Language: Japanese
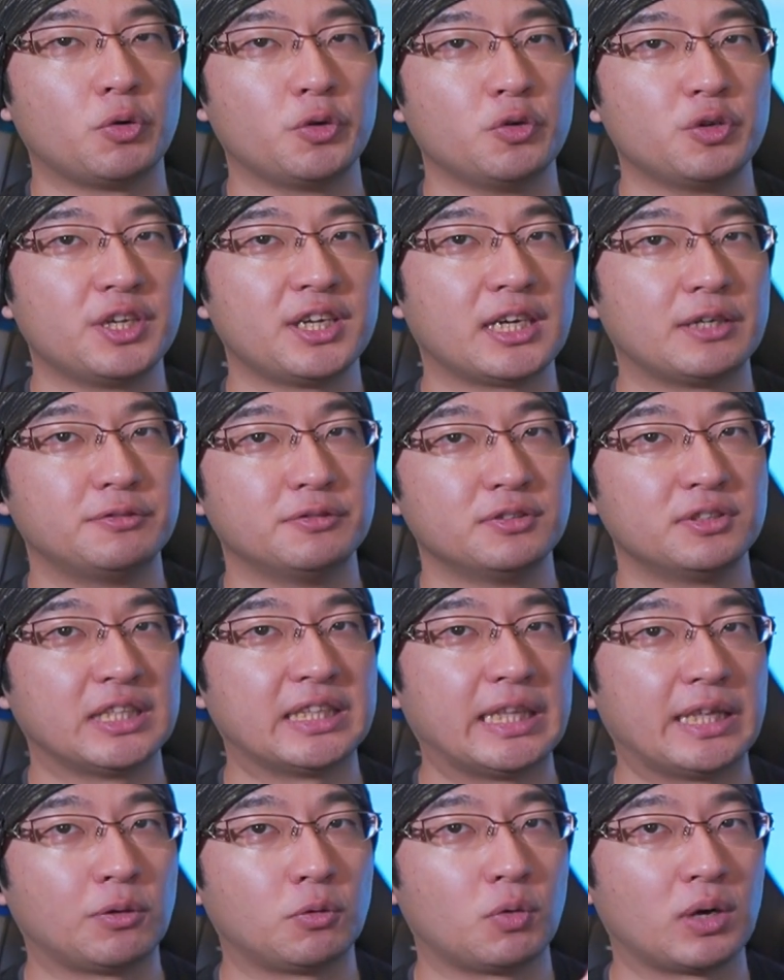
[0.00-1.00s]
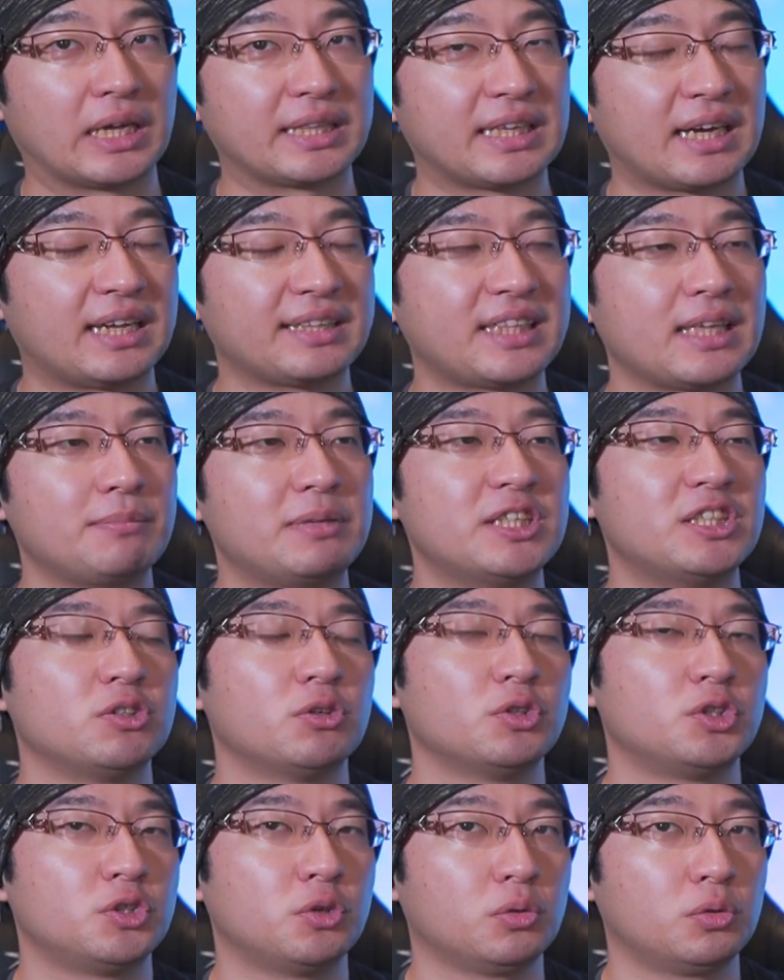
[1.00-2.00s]
こう雪が降ってて、こうガタガタ道
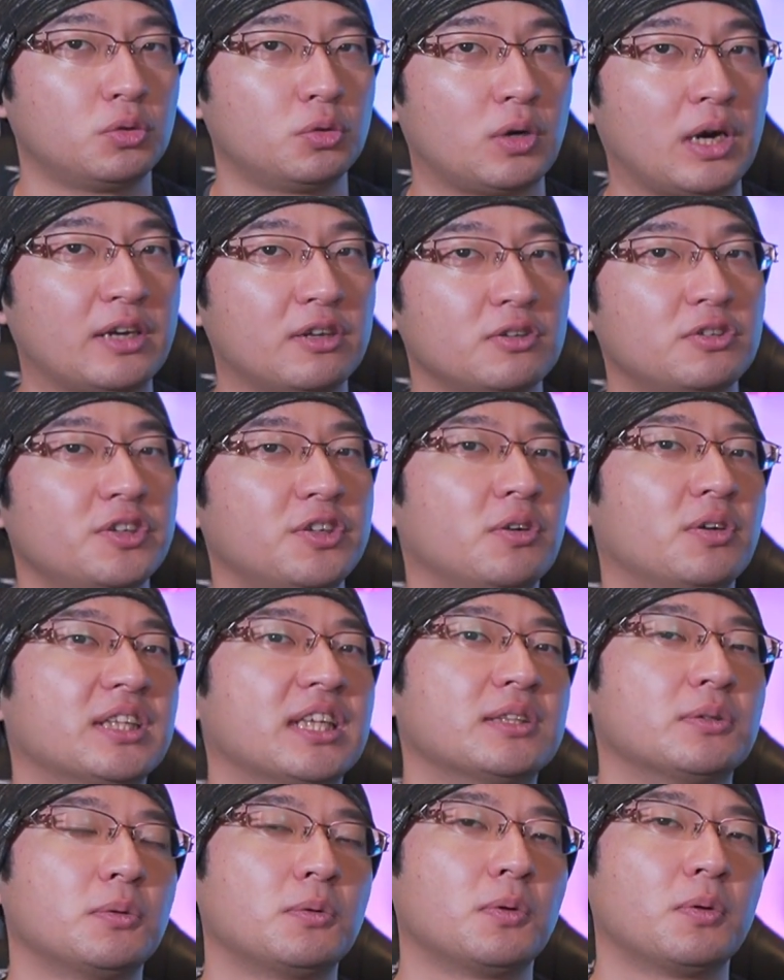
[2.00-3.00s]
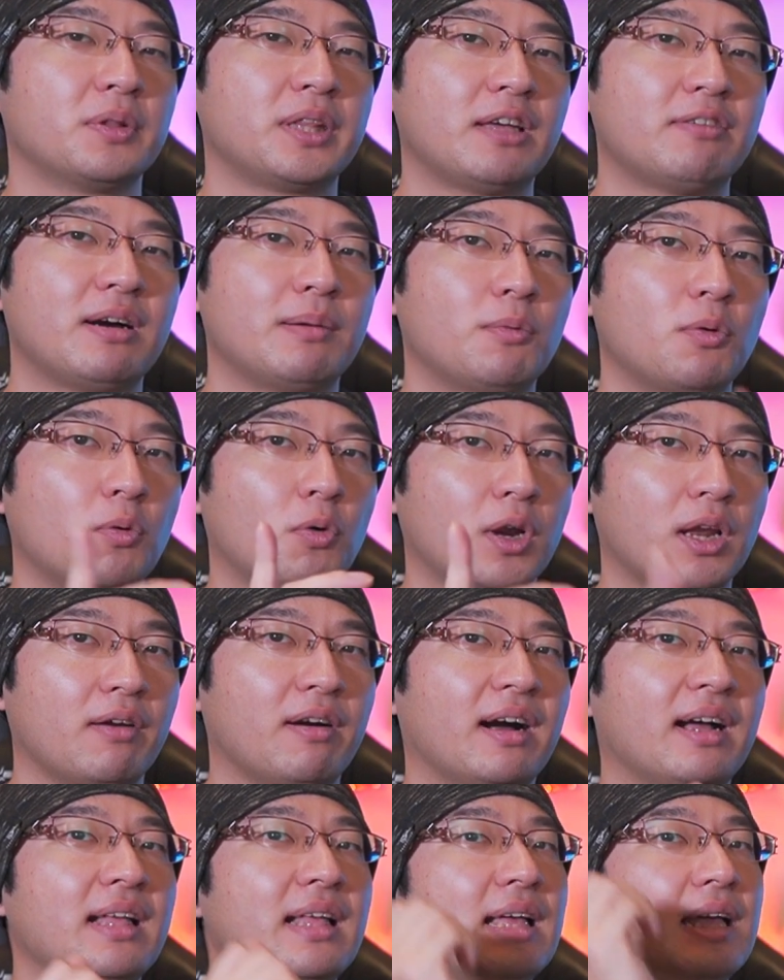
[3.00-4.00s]
をちょっと歩くようなところでは、もうこれ
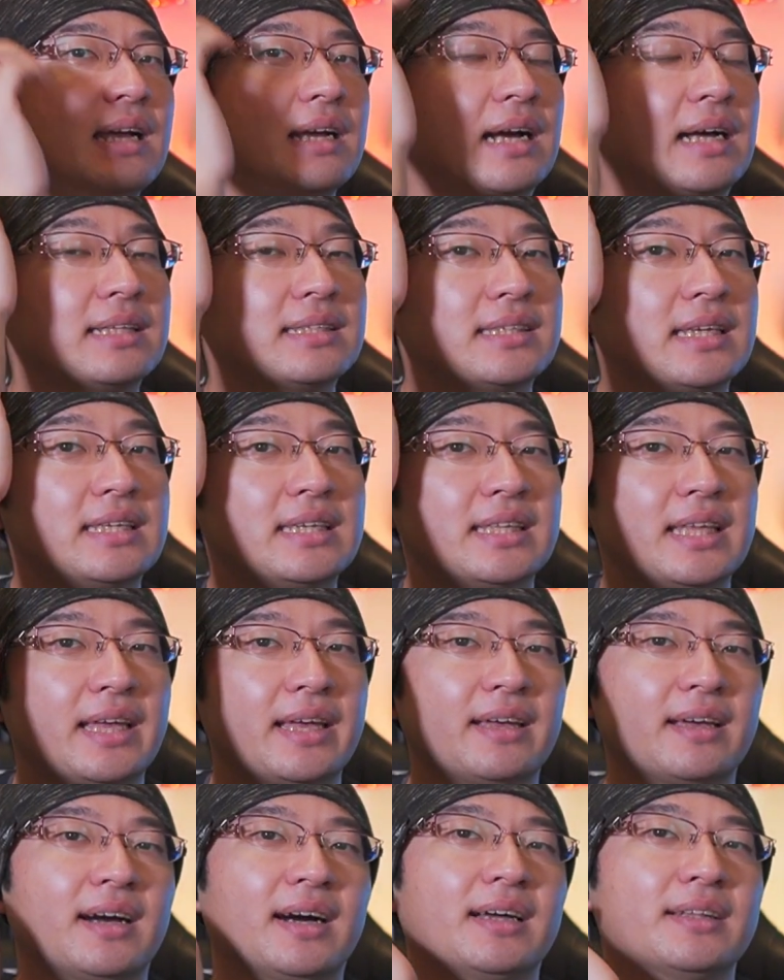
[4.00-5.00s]
は完全にね、